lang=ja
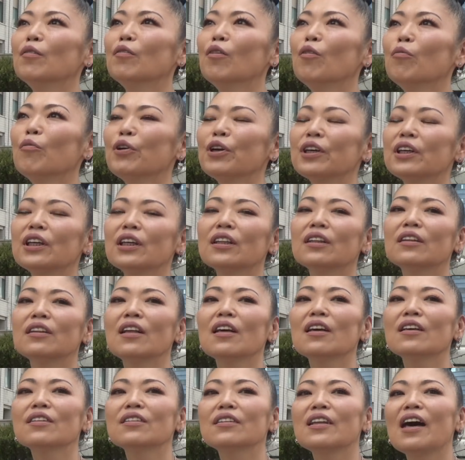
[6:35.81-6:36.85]
思い切っ
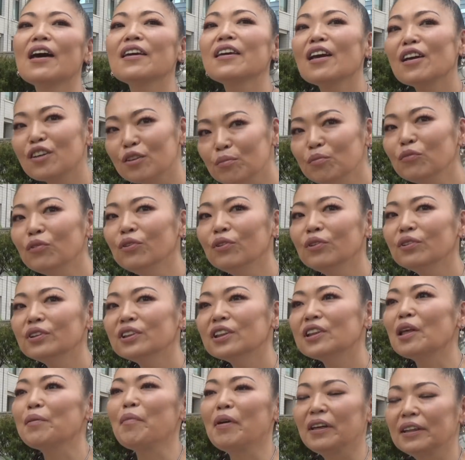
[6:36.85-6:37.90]
て弾薬も
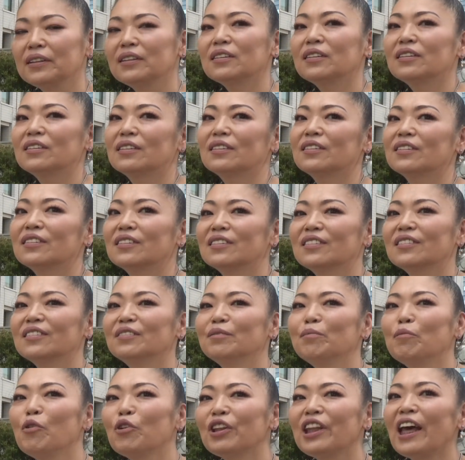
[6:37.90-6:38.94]
してま
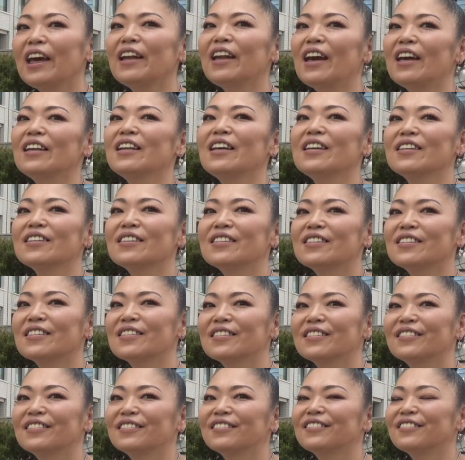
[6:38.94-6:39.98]
す、問題ないですなる
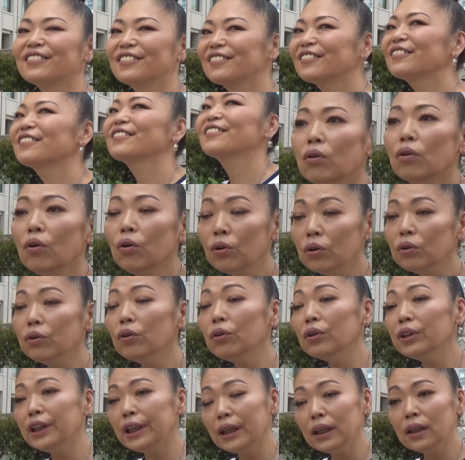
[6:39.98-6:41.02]
ほど
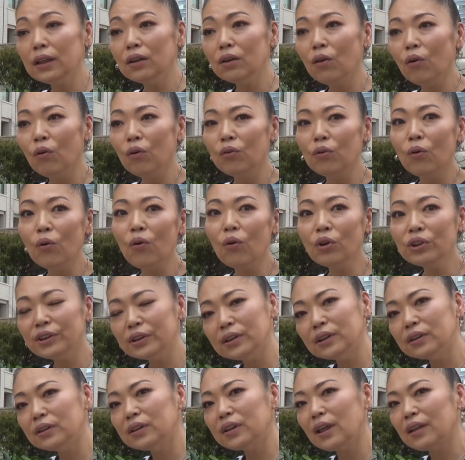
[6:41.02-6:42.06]
行動に起こ
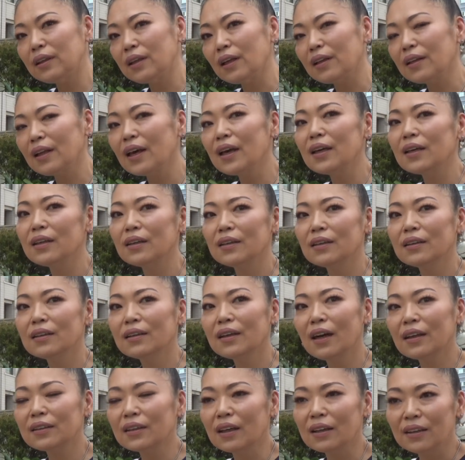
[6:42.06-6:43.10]
せてない
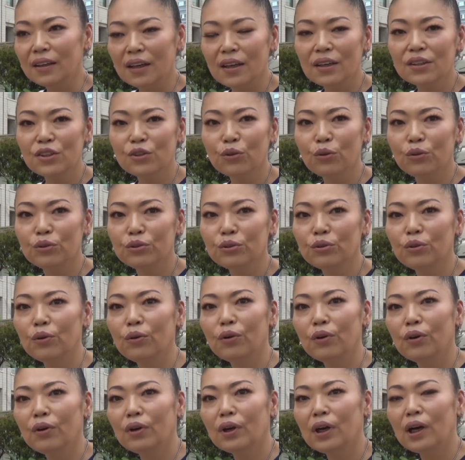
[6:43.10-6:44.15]
方で症
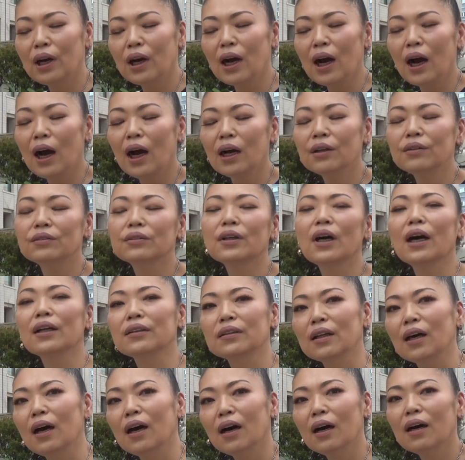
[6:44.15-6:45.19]
状がある
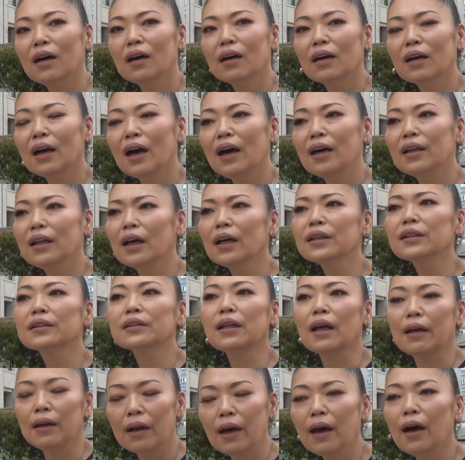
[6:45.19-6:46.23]
方がいらし
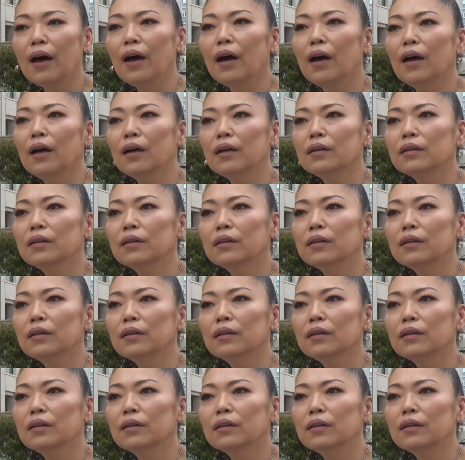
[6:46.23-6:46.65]
たら